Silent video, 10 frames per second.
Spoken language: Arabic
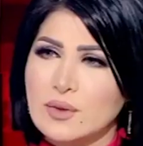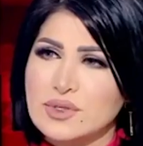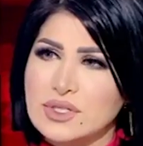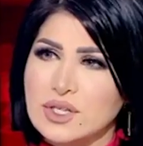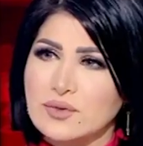هذا
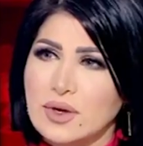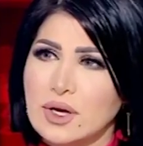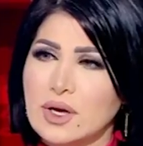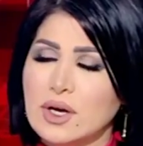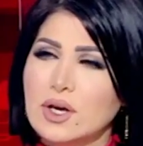المستشفى
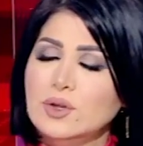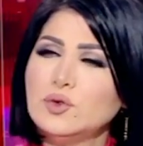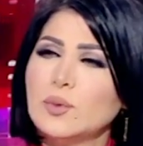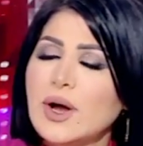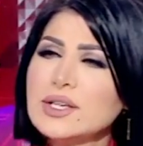
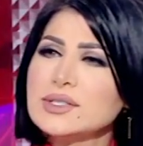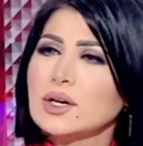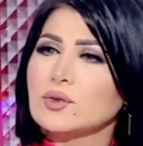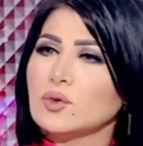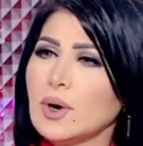انتم ما
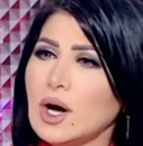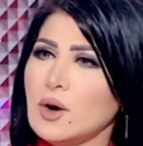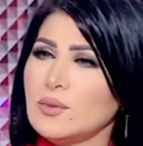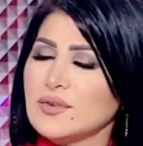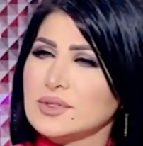نسقتوا
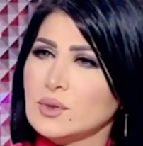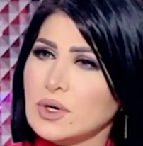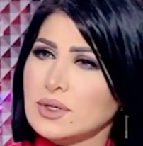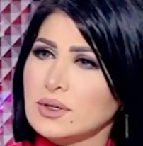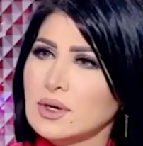معاهم نفس
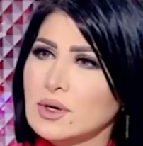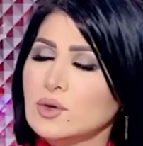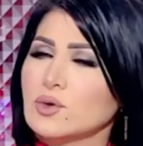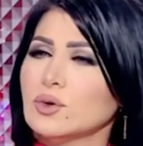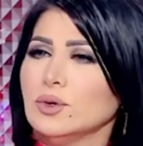الوقت
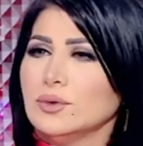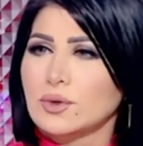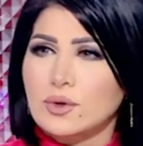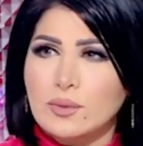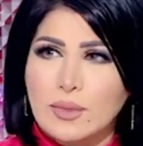يكون
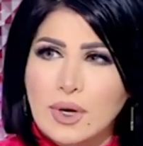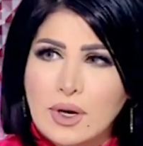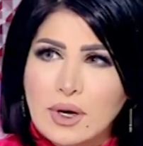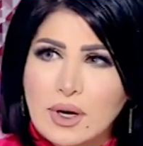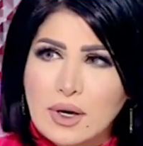عندكم
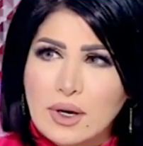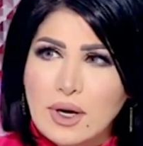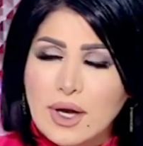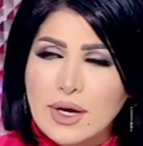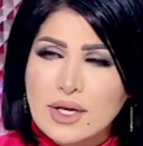
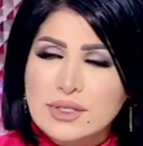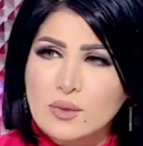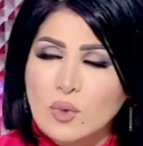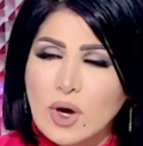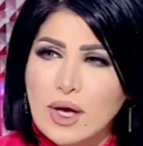هالناس
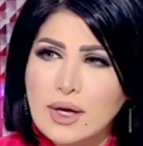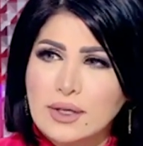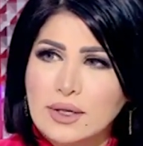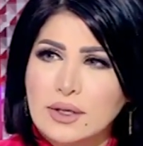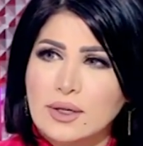
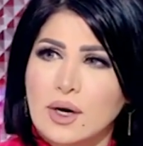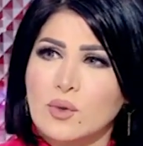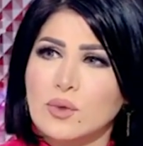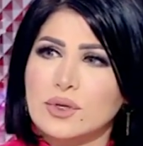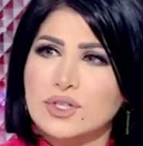المؤهلين
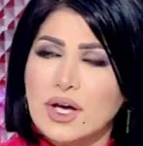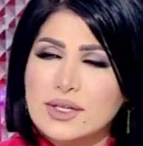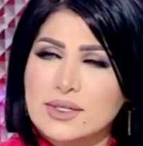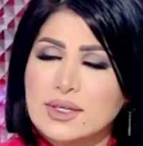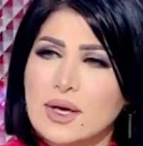او
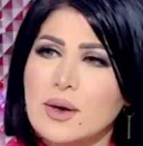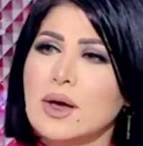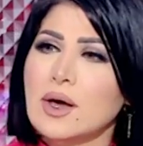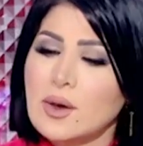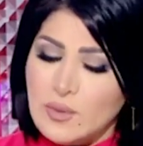الجاهزيه
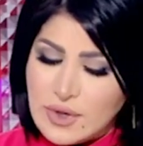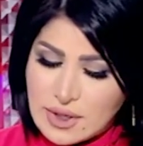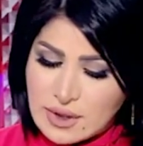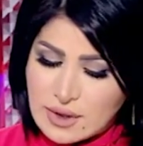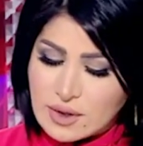
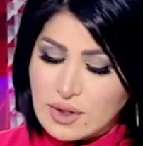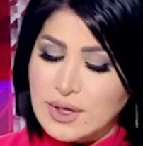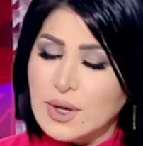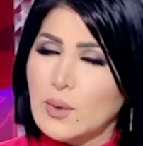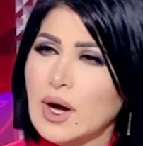من كل
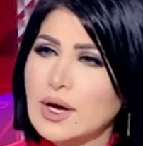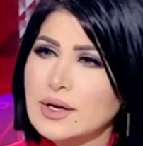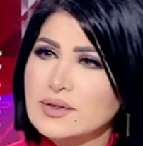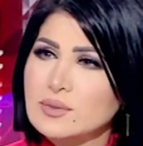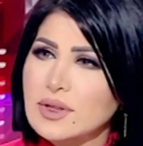النواحي
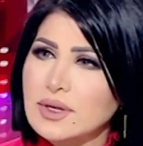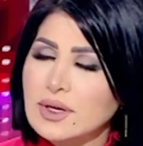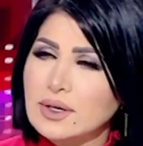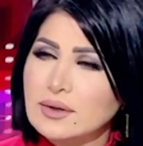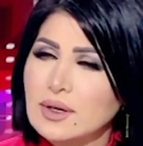نفس ما
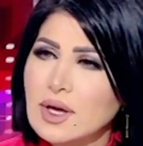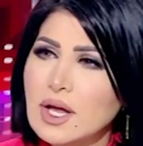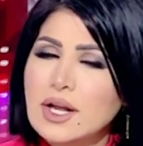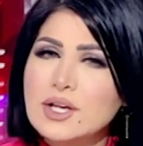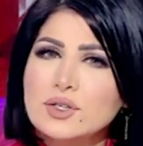ذكر
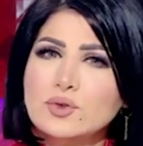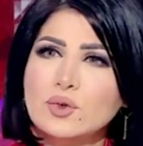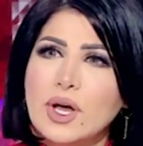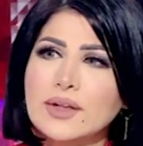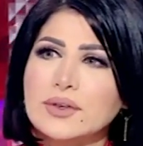ليش
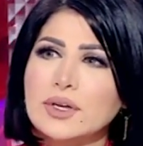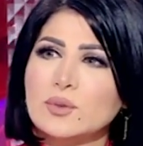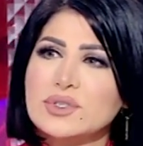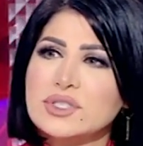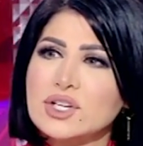انتم ناطرين
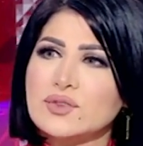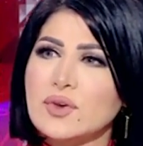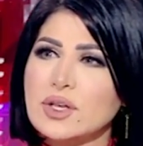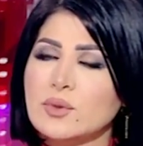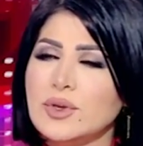
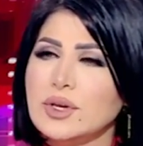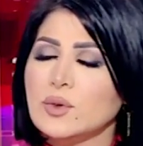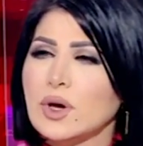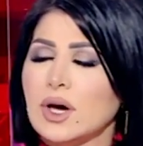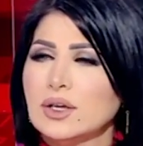مستشفى ينبني
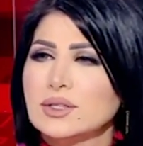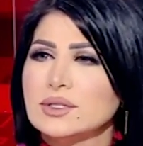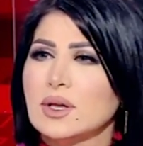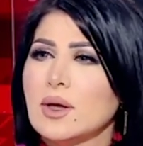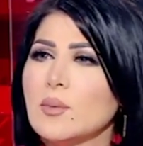
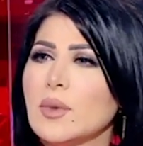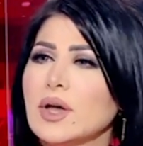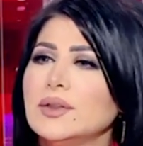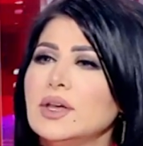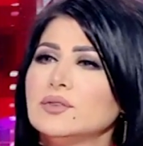ويخلص
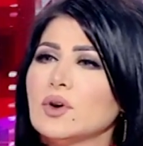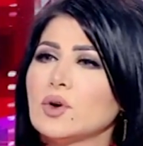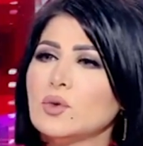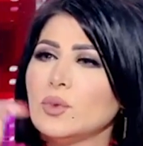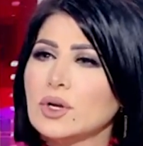بعدين
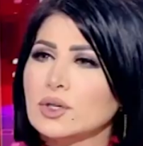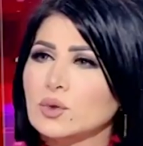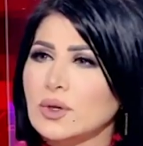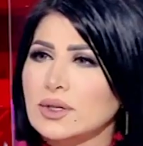تفكرون بالخطوه